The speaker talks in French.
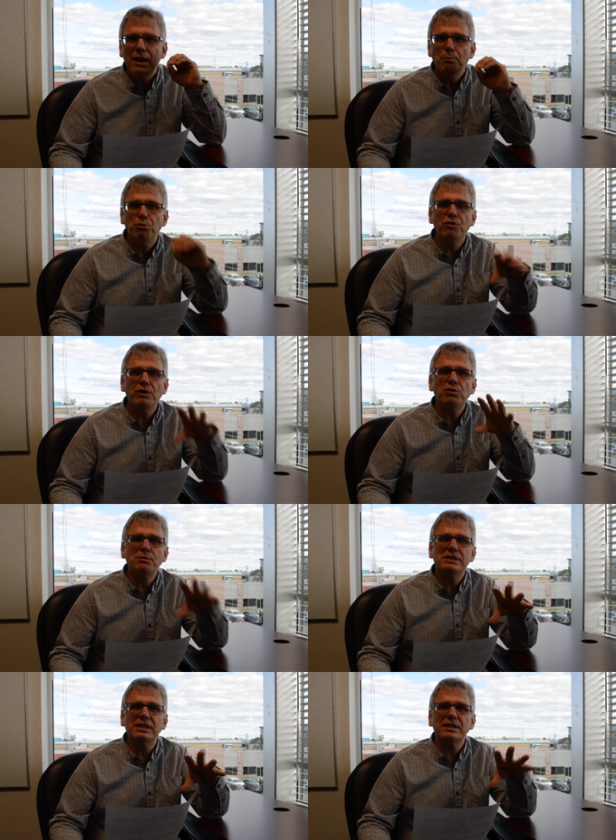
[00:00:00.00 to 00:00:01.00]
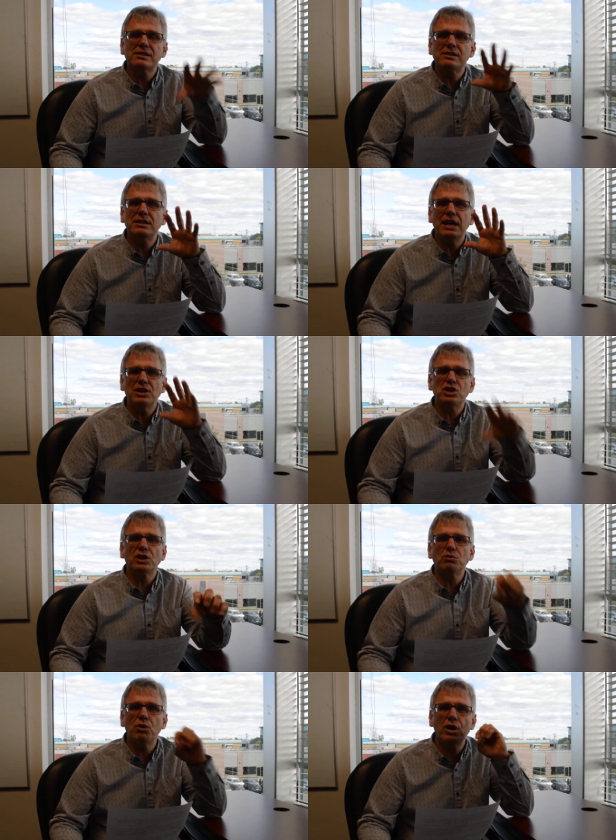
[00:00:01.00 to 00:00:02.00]
Pouvez-vous me dire si la
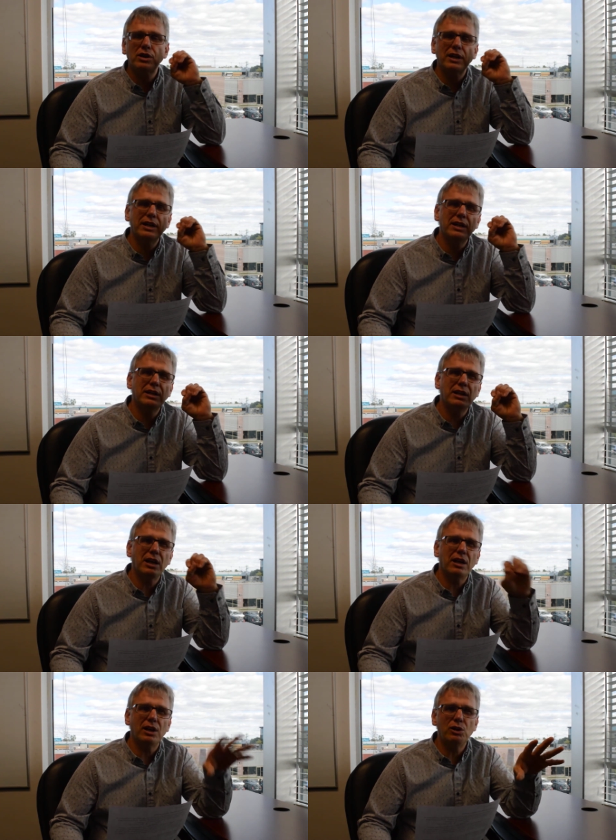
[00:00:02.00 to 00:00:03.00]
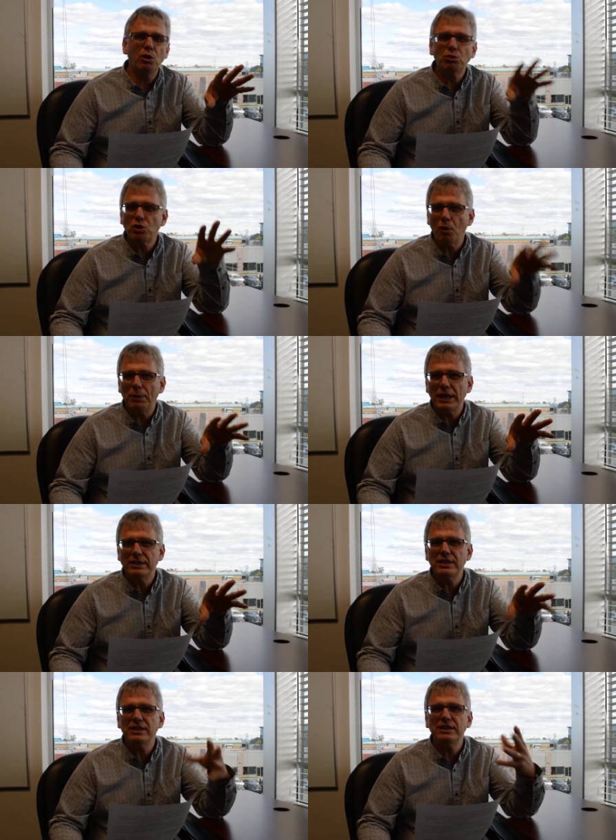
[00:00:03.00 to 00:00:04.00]
Gentwork et l'autre
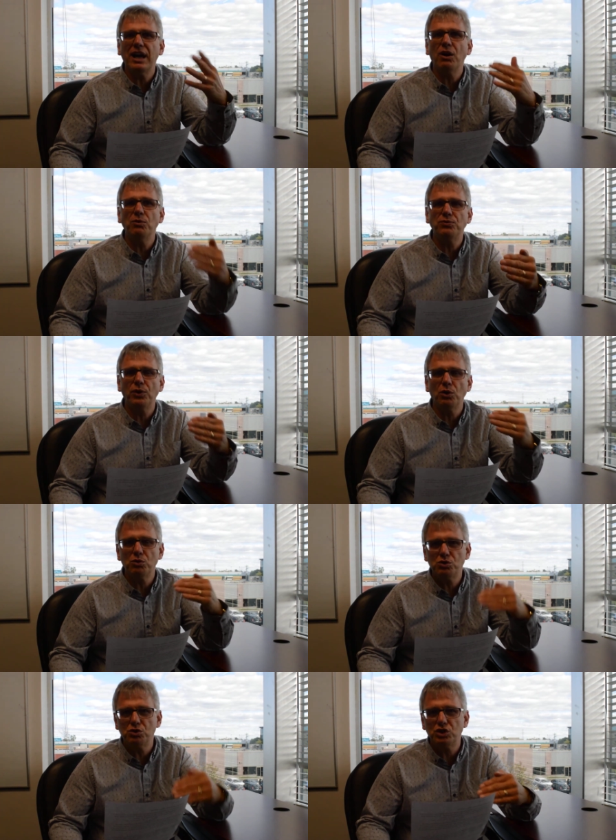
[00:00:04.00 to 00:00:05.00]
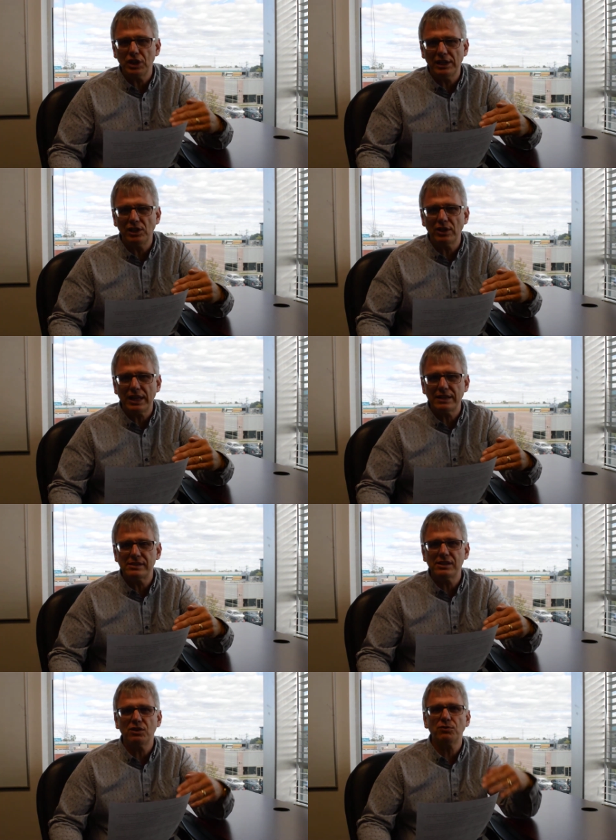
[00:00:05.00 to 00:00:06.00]
compagnie n'en font du chalet
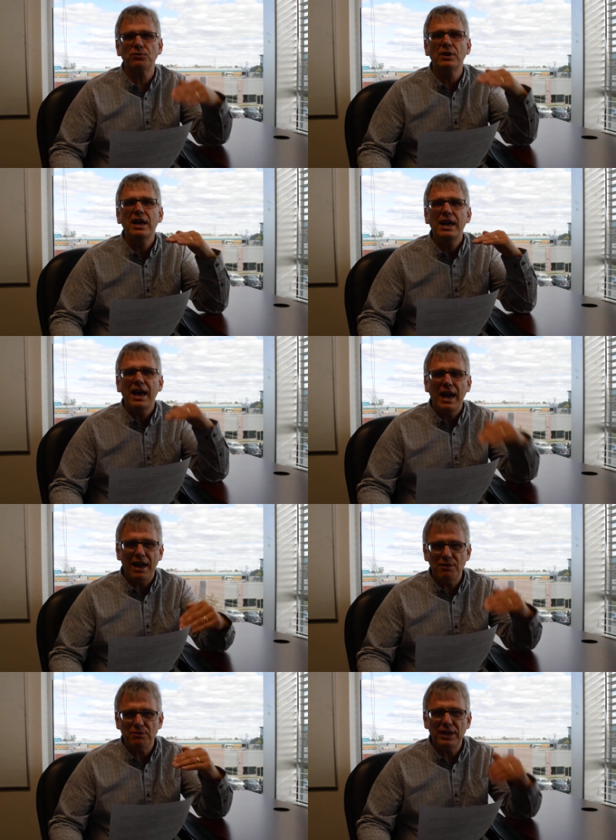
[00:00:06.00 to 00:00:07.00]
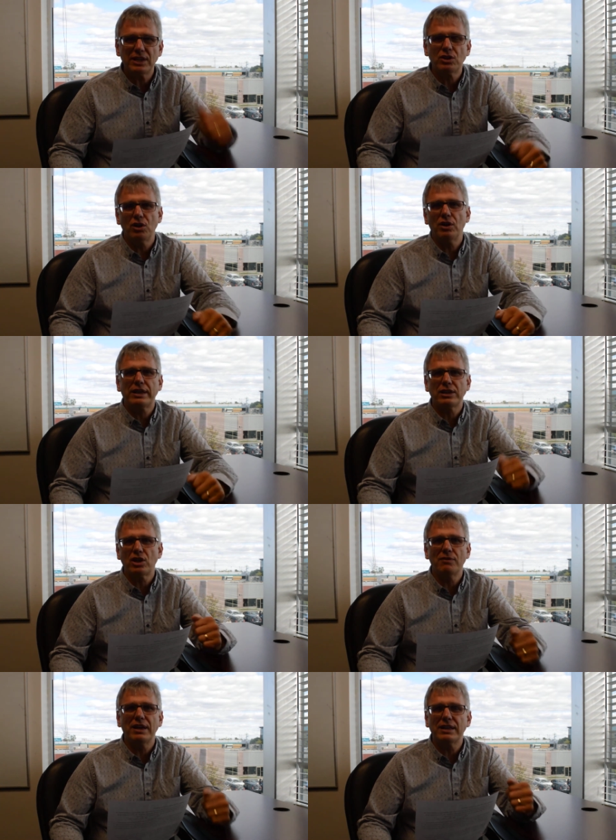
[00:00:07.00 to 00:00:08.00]
locatif? avec
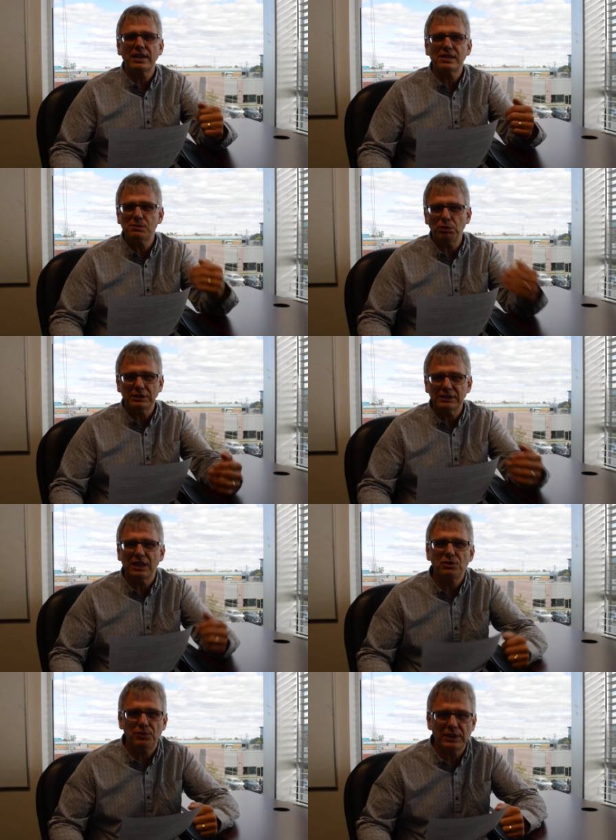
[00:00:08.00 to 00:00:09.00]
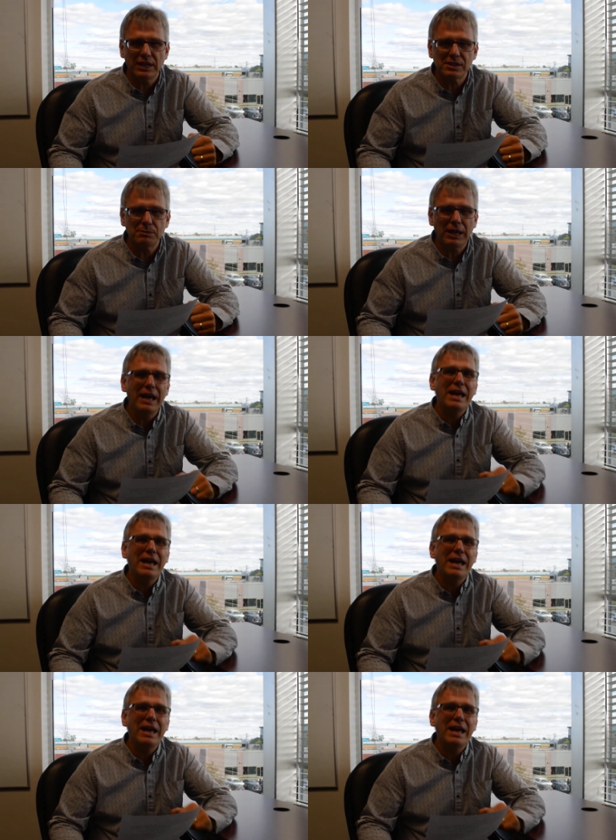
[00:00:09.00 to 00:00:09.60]
95% euh, de financement.